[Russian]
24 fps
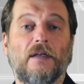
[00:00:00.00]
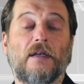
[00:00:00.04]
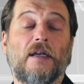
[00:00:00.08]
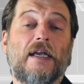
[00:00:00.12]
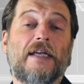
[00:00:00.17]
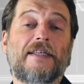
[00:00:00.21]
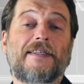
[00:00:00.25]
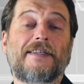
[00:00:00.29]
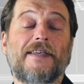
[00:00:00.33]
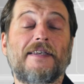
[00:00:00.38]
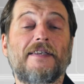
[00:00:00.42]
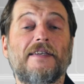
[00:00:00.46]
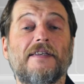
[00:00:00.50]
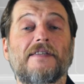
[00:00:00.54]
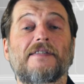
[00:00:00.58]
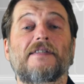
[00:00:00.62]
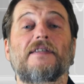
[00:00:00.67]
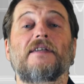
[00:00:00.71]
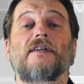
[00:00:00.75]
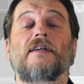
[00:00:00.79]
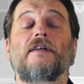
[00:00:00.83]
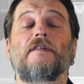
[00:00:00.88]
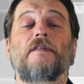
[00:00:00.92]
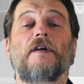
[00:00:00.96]
Хотя
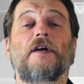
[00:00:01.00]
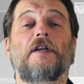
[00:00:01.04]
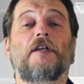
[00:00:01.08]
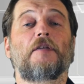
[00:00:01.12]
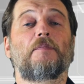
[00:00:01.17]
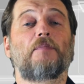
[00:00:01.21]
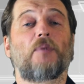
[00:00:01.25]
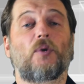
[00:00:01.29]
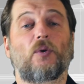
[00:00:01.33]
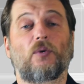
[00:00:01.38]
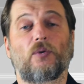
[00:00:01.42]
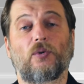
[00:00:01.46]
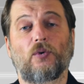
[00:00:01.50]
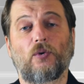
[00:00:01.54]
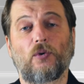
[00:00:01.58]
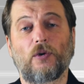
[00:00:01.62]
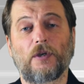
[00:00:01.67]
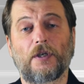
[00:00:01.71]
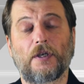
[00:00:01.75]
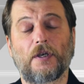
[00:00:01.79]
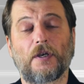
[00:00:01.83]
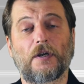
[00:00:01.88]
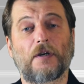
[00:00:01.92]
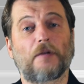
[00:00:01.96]
если говорить про
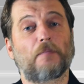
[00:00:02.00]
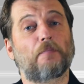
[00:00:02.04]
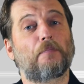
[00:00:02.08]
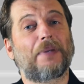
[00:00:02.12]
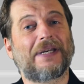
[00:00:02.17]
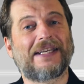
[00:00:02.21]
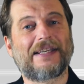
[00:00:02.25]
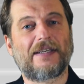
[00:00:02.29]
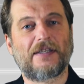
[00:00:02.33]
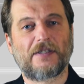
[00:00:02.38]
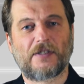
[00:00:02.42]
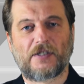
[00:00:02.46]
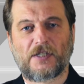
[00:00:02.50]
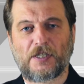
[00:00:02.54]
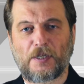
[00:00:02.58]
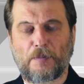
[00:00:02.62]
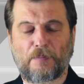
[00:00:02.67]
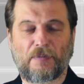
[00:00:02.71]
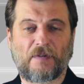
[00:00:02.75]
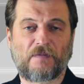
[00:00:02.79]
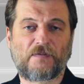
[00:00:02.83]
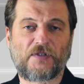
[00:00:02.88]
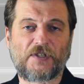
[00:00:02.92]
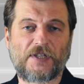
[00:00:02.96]
докер,
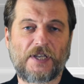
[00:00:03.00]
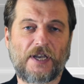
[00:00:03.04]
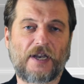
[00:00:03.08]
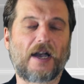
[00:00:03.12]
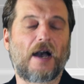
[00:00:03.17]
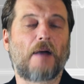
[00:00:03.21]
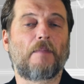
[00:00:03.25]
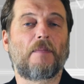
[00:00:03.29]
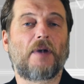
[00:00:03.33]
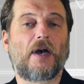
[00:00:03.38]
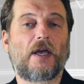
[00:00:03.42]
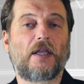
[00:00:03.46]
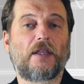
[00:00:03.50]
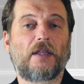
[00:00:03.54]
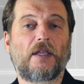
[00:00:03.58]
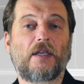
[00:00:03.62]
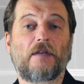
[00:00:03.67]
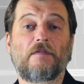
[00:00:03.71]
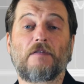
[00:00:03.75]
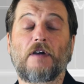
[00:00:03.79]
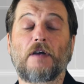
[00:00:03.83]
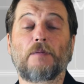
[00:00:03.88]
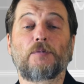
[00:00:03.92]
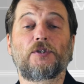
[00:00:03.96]
принцип, все
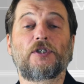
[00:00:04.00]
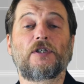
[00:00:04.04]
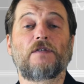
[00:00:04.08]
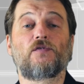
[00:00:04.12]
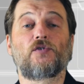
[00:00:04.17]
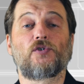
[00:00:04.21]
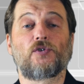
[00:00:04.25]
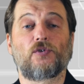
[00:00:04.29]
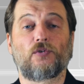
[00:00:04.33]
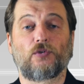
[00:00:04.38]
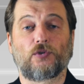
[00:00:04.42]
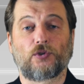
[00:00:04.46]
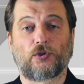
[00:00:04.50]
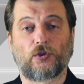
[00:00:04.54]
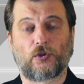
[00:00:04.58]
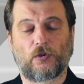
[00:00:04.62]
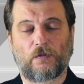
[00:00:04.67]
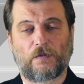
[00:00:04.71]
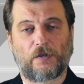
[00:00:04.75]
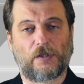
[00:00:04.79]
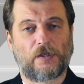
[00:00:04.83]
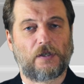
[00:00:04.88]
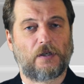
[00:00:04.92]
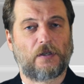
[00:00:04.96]
команды, вообще все, что
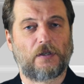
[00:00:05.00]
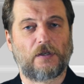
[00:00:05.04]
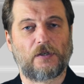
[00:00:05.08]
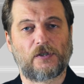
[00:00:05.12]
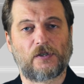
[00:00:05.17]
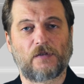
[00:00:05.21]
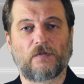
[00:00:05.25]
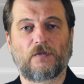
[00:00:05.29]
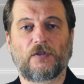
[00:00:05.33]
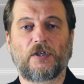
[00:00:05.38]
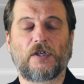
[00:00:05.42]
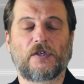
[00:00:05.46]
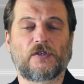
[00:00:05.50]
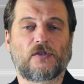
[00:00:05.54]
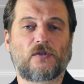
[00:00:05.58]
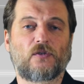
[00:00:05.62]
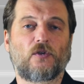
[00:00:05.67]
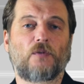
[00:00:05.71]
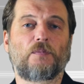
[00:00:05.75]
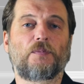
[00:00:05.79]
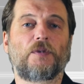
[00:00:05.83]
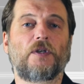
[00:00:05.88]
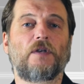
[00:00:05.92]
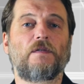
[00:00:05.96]
вы делаете в
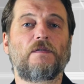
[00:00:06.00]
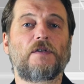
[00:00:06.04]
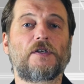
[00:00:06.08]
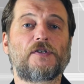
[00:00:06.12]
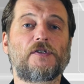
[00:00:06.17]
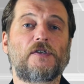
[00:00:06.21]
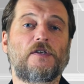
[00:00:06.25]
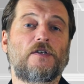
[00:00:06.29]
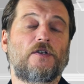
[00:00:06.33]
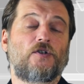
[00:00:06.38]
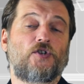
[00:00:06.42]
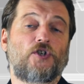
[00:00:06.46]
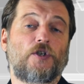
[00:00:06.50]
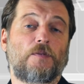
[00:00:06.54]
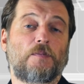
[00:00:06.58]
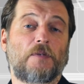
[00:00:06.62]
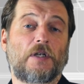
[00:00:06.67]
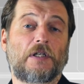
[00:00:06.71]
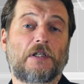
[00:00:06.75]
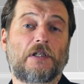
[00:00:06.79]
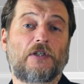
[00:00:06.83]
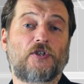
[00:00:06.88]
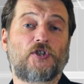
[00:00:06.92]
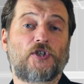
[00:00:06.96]
десктопной версии, ничем не
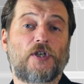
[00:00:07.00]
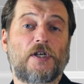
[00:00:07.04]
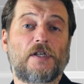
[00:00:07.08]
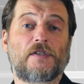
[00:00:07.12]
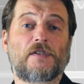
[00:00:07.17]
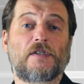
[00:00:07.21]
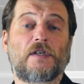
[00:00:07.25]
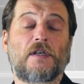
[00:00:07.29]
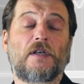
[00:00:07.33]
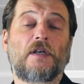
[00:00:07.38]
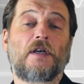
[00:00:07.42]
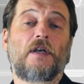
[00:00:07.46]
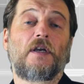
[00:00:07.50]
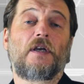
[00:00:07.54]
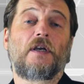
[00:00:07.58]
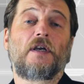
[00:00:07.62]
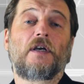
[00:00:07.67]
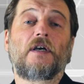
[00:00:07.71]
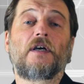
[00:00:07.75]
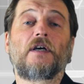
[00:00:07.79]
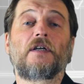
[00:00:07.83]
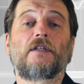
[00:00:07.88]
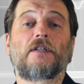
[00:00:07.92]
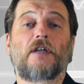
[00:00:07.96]
отличается
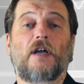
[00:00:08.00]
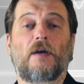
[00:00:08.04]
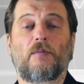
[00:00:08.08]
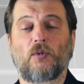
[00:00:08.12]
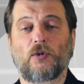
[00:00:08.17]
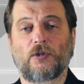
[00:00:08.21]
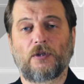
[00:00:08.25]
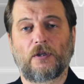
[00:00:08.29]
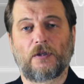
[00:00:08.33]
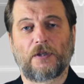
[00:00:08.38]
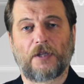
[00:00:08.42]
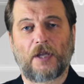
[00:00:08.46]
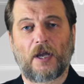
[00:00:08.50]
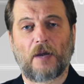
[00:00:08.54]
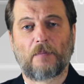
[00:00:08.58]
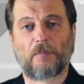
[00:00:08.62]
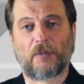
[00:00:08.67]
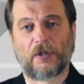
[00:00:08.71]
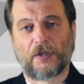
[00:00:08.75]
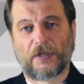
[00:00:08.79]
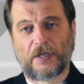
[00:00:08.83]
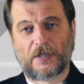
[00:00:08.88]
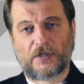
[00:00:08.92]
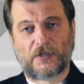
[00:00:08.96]
от работы на
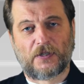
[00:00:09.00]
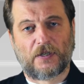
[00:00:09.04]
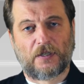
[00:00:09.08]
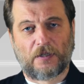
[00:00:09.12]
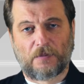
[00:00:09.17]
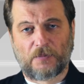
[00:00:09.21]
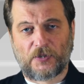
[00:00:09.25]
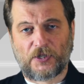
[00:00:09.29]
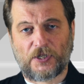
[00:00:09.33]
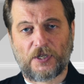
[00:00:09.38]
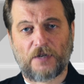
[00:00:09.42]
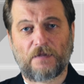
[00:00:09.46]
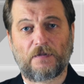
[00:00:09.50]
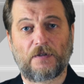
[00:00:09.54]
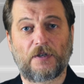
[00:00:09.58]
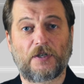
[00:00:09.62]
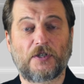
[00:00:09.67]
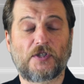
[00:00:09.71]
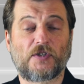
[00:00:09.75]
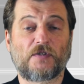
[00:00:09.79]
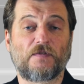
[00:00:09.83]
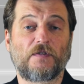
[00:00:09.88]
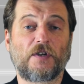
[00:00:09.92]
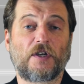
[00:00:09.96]
полноценном
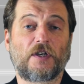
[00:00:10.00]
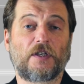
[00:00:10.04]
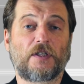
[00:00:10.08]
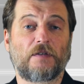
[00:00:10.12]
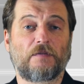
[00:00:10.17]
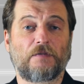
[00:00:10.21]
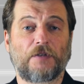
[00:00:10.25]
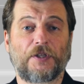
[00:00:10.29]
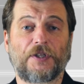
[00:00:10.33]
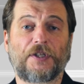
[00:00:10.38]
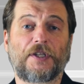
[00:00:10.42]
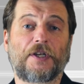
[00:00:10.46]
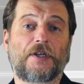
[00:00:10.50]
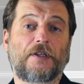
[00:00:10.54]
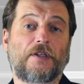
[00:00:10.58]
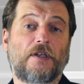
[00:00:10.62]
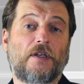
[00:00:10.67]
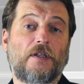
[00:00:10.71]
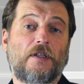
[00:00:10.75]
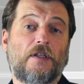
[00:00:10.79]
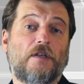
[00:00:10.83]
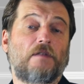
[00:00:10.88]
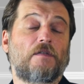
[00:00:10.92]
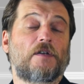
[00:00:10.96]
сервере с выходом в
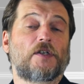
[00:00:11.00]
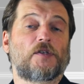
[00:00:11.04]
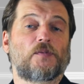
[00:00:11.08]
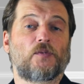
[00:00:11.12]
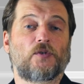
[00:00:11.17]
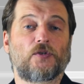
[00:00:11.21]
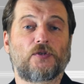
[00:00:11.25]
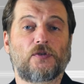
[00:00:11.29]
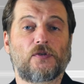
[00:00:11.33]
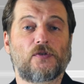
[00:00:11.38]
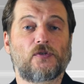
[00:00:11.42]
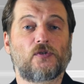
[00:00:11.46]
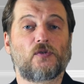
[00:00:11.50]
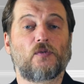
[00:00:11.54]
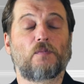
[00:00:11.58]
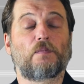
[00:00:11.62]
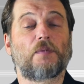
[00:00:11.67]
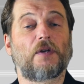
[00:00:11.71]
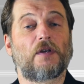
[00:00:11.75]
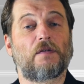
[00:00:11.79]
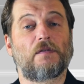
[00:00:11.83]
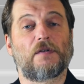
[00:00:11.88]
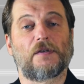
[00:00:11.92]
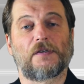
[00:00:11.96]
интернет и возможностью
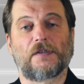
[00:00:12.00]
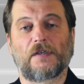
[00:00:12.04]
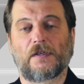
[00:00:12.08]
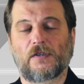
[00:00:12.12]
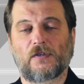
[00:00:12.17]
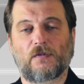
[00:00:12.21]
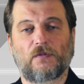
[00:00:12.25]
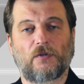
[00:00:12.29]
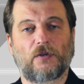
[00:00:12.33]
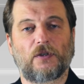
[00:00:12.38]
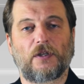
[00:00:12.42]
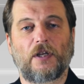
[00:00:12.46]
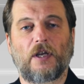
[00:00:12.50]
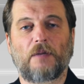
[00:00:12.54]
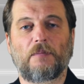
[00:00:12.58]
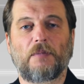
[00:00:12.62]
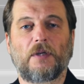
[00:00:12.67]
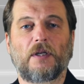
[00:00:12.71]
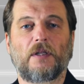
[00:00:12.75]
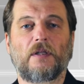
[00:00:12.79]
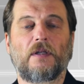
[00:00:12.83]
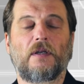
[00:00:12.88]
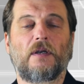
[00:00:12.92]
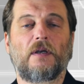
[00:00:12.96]
привязать свой
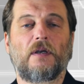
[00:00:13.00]
домен.